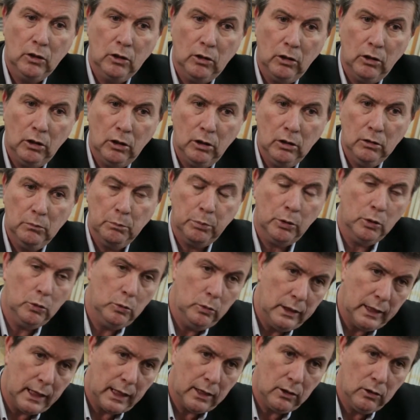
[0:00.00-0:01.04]
con, por
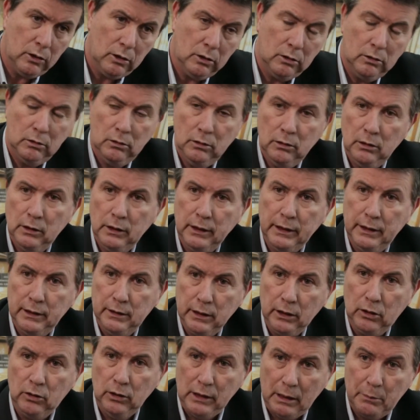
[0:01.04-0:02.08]
un lado,
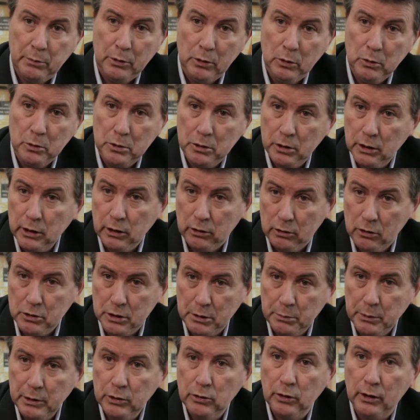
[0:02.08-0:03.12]
es con la producción de
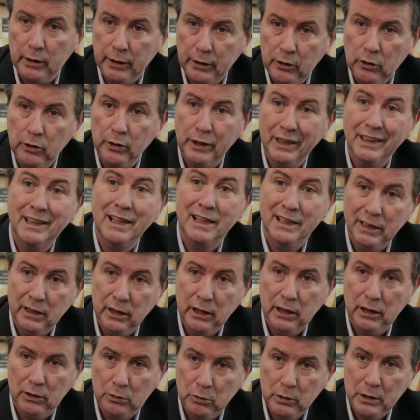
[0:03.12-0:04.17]
conocimiento alrededor de estas
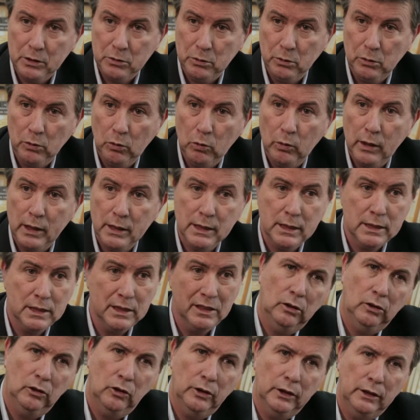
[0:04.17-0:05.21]
literaturas
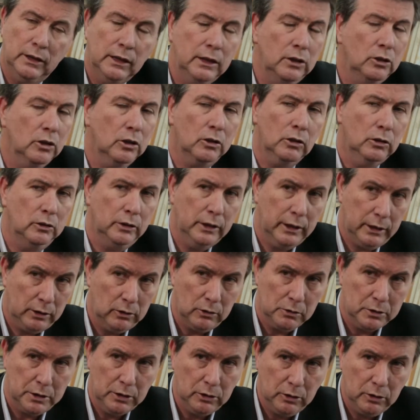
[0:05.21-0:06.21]
uruguayas y los distintos contextos